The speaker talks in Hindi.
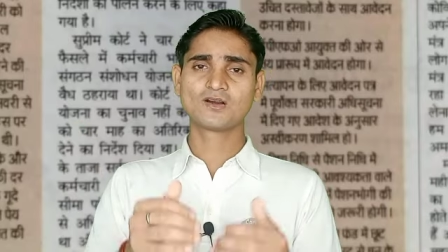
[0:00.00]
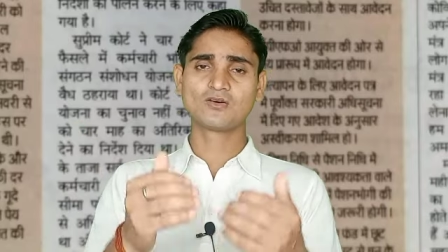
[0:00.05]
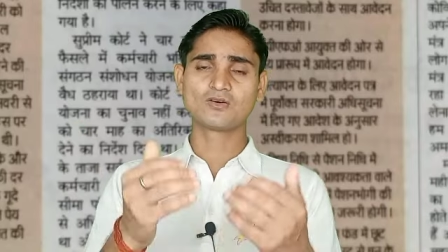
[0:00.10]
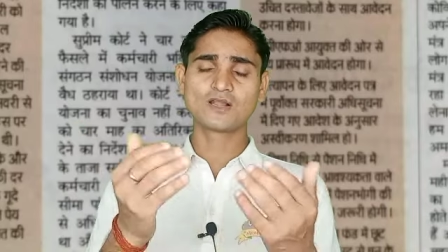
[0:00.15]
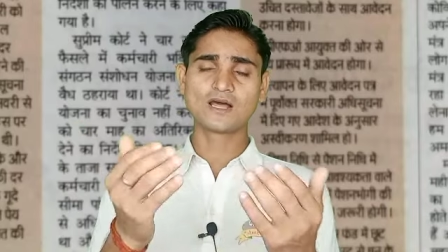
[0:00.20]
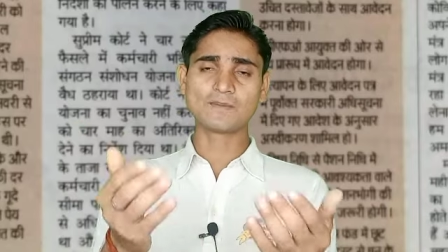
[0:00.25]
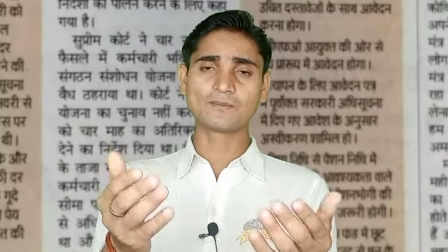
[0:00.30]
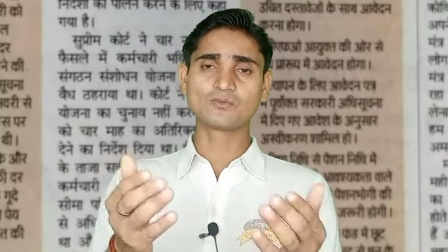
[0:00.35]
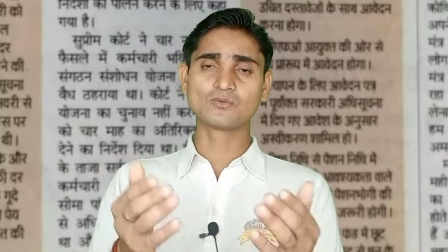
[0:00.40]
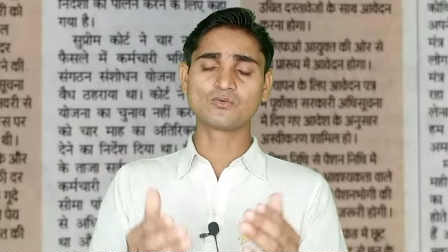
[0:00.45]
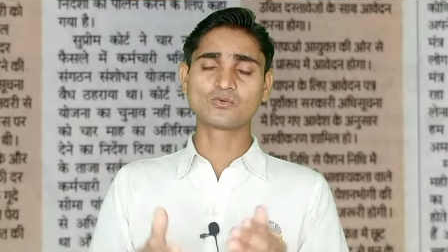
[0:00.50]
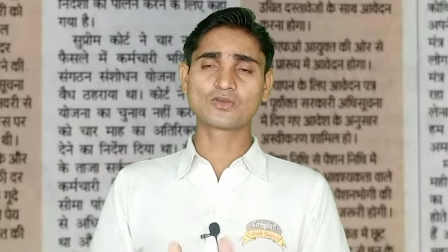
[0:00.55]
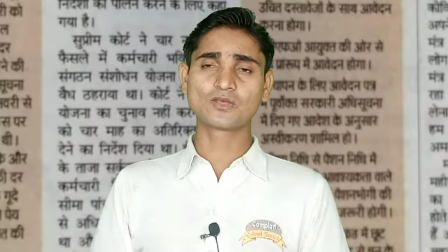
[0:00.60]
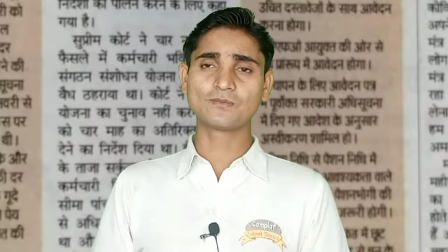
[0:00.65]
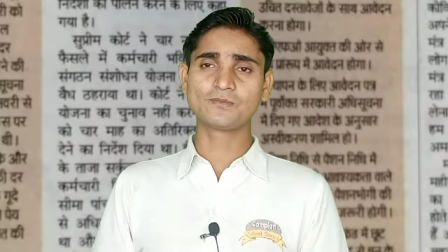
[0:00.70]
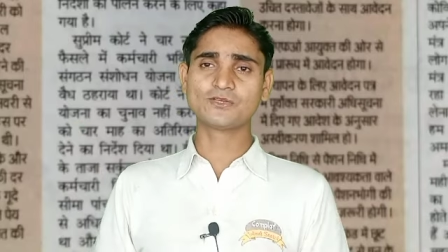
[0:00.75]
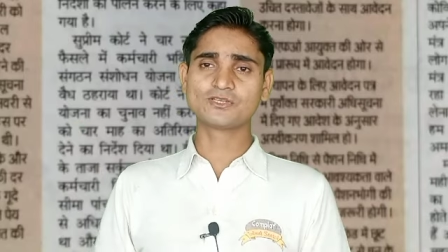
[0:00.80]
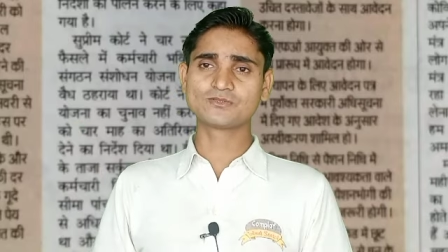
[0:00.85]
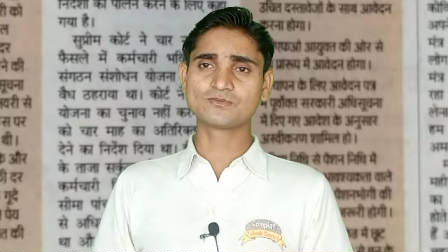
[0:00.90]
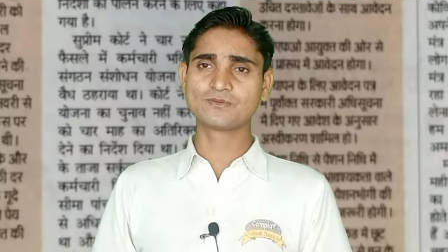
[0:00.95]
और आप लोगों
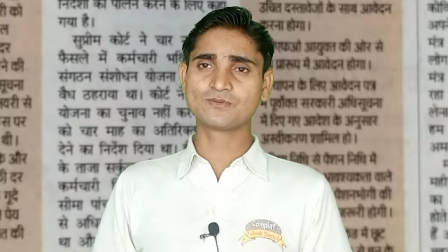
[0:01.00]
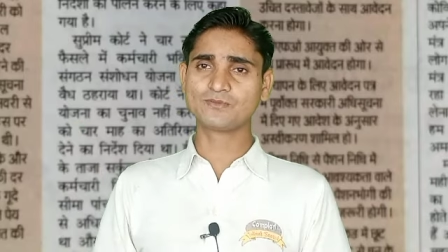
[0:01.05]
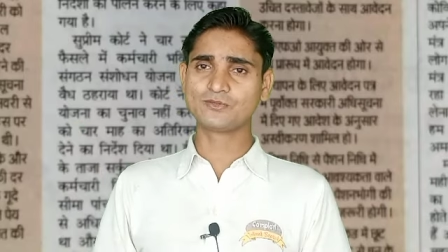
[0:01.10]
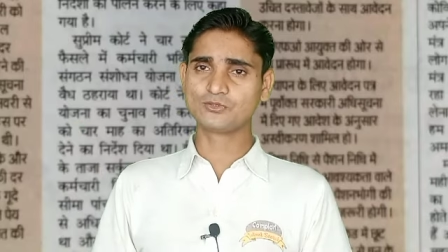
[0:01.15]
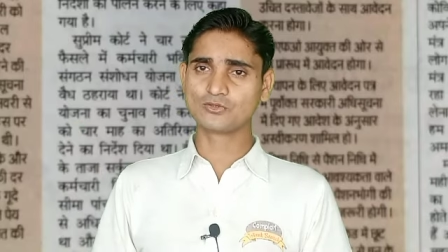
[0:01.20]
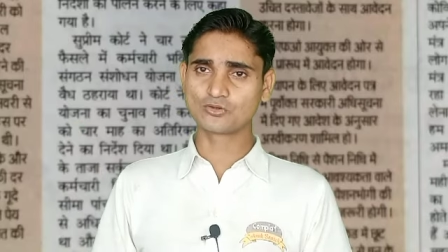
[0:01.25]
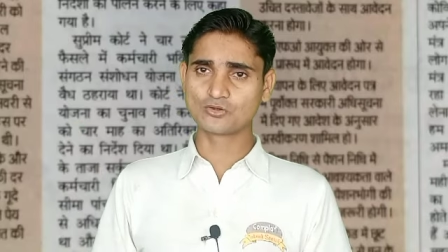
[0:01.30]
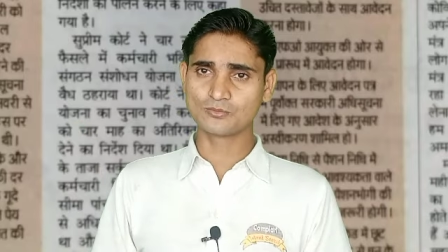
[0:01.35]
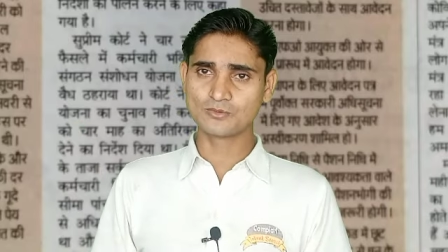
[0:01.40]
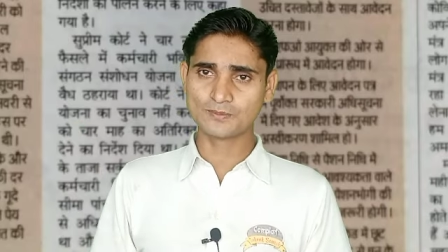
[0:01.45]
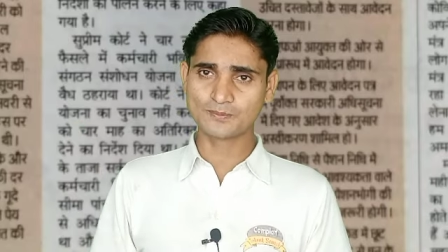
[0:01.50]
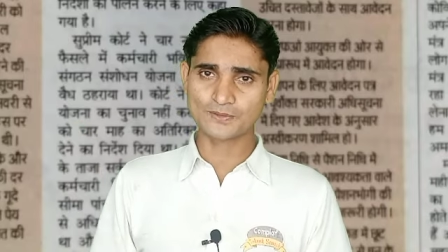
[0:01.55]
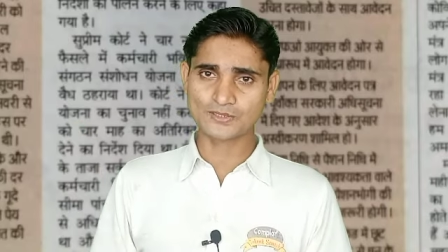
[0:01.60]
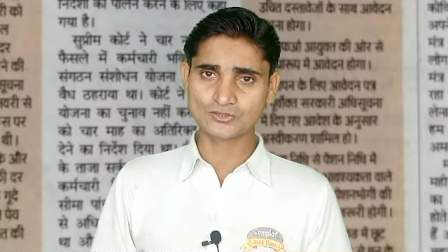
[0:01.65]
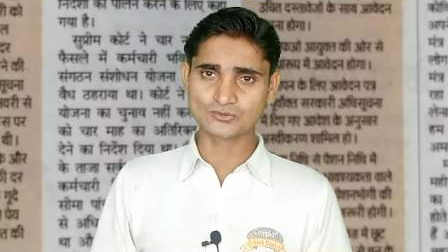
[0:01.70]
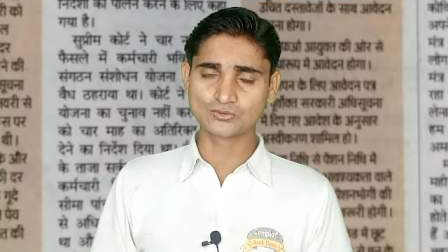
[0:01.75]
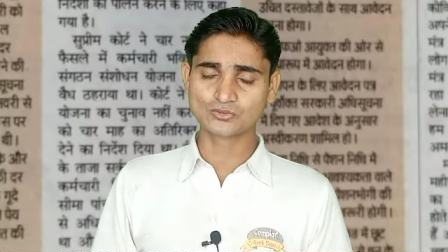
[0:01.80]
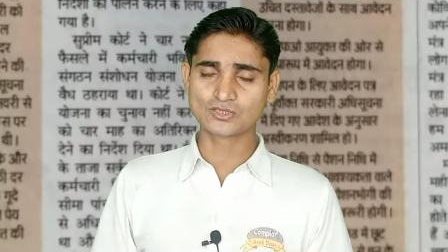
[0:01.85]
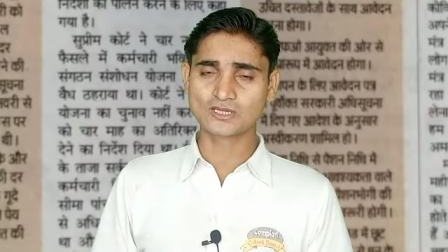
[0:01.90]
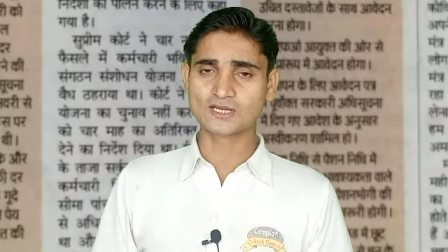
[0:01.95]
के बीच में वीडियो को मैं
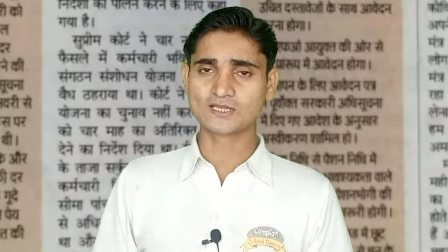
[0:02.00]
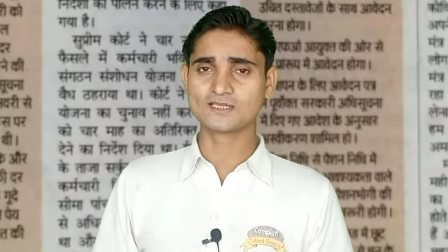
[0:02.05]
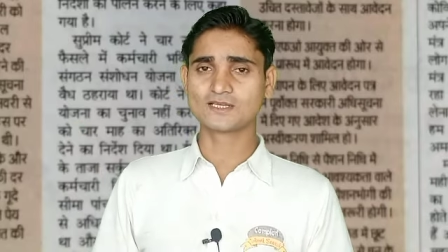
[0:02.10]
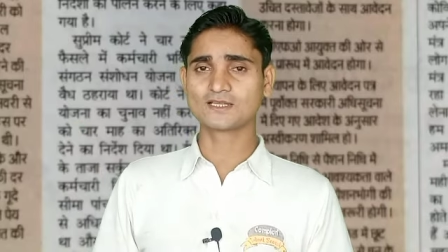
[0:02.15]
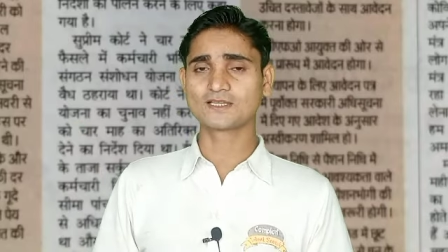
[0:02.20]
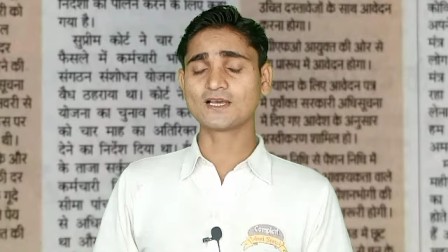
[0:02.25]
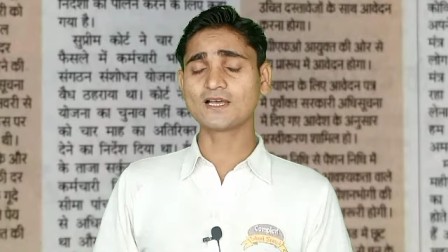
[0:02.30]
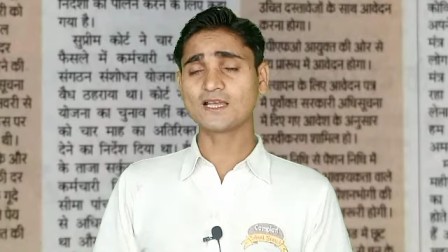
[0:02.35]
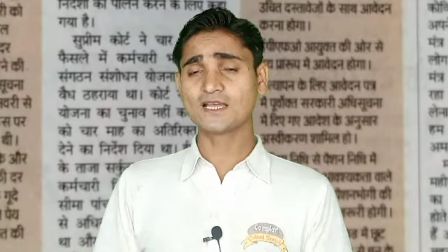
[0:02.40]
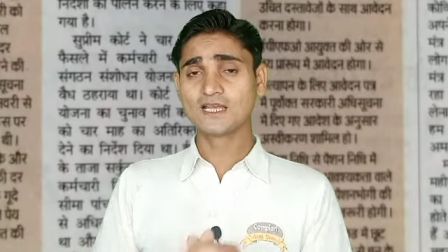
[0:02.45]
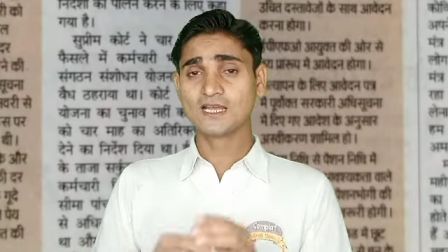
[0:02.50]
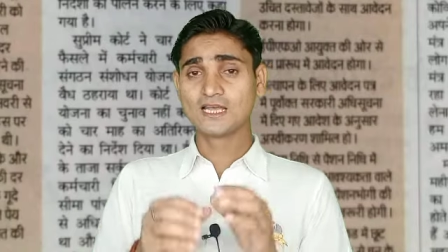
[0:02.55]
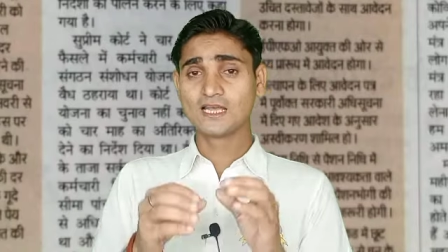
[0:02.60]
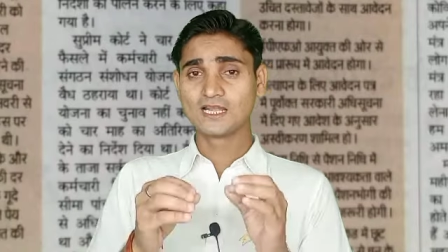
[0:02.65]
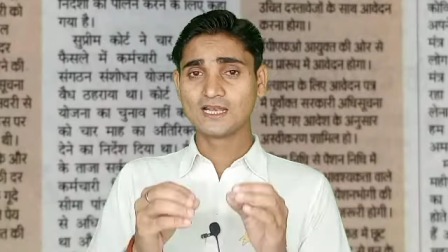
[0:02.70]
प्रस्तुत कर दिया था